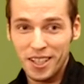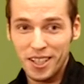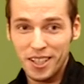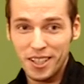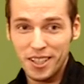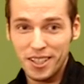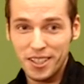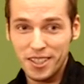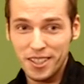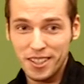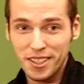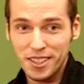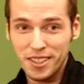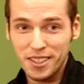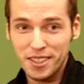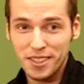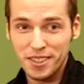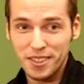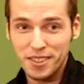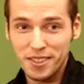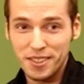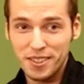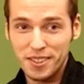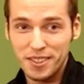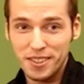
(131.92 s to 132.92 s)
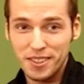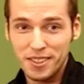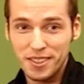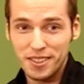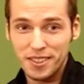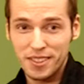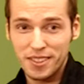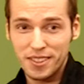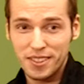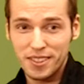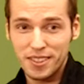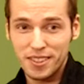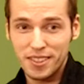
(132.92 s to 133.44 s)
Äh,
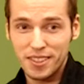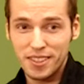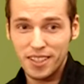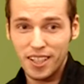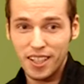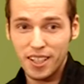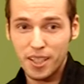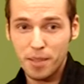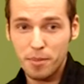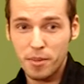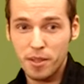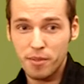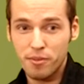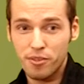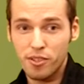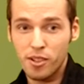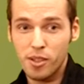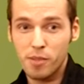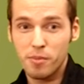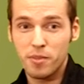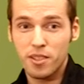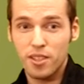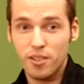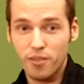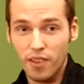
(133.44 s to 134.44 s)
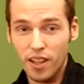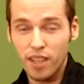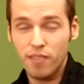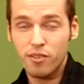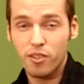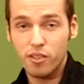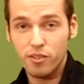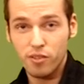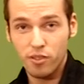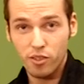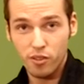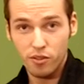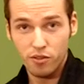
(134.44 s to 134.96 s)
ich gebe dem Film zwei
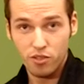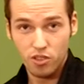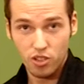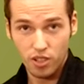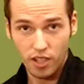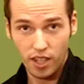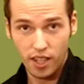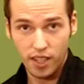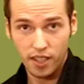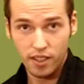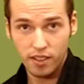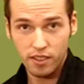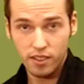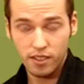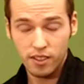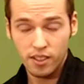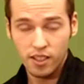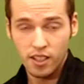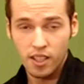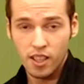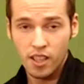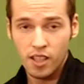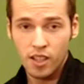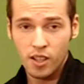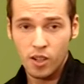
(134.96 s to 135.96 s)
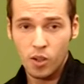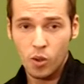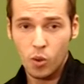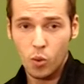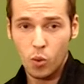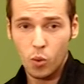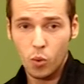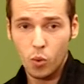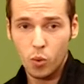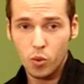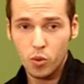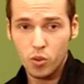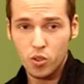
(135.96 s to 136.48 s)
von fünf Sternen.
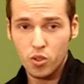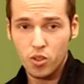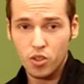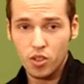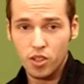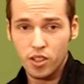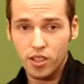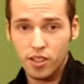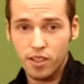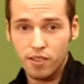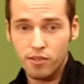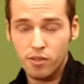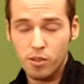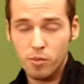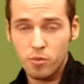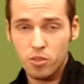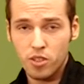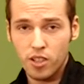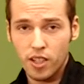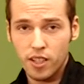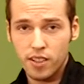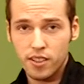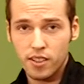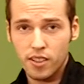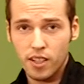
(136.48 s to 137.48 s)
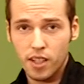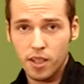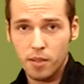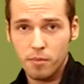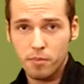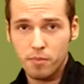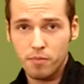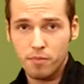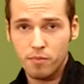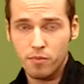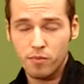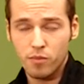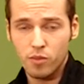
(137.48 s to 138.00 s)
Und äh, der Film startet
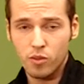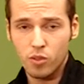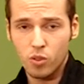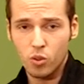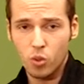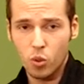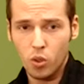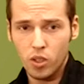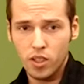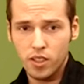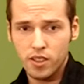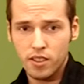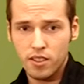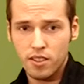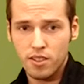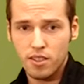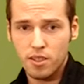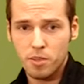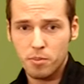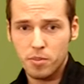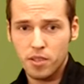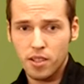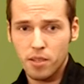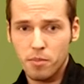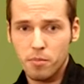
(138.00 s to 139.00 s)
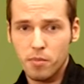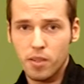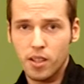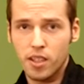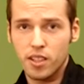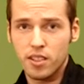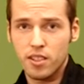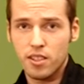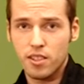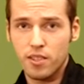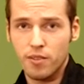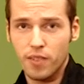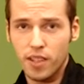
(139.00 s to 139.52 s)
am 9.
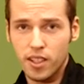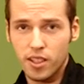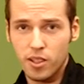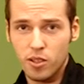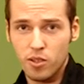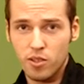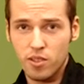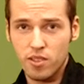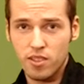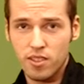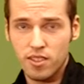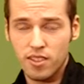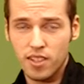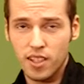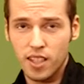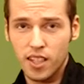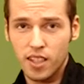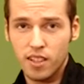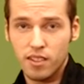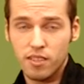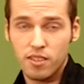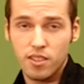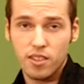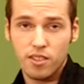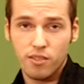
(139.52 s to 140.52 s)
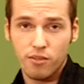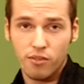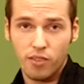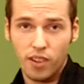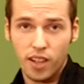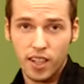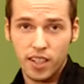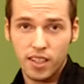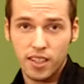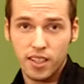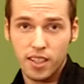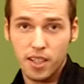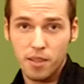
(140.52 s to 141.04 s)
September 2010, ist
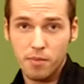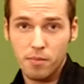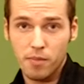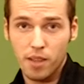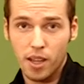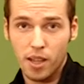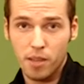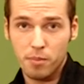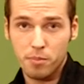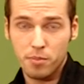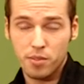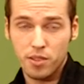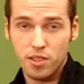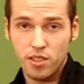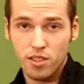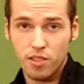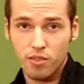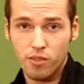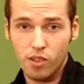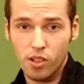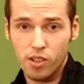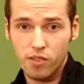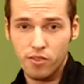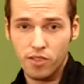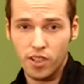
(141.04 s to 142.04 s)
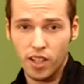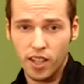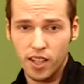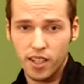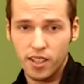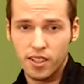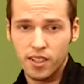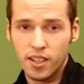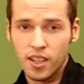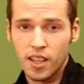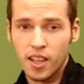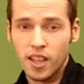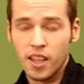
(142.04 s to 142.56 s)
freigegeben ab zwölf
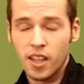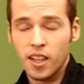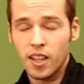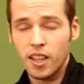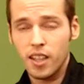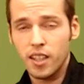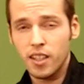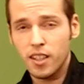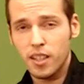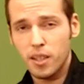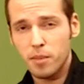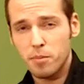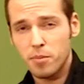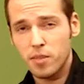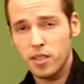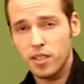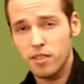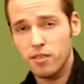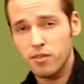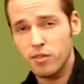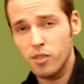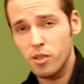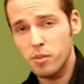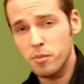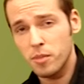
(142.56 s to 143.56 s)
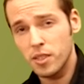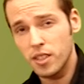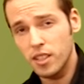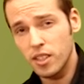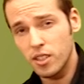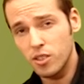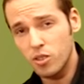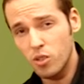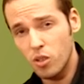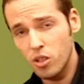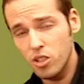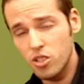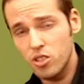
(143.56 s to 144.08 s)
Jahren. Ich habe den Film in
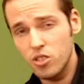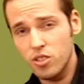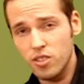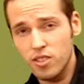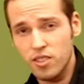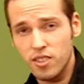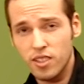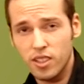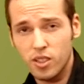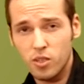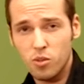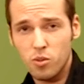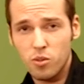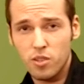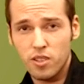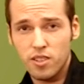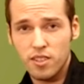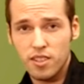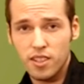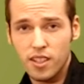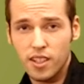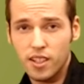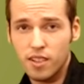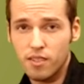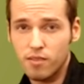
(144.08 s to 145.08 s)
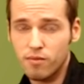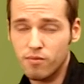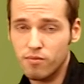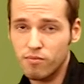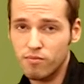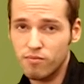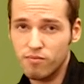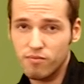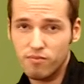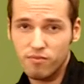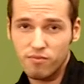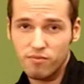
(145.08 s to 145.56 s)
der deutschen Synchro gesehen.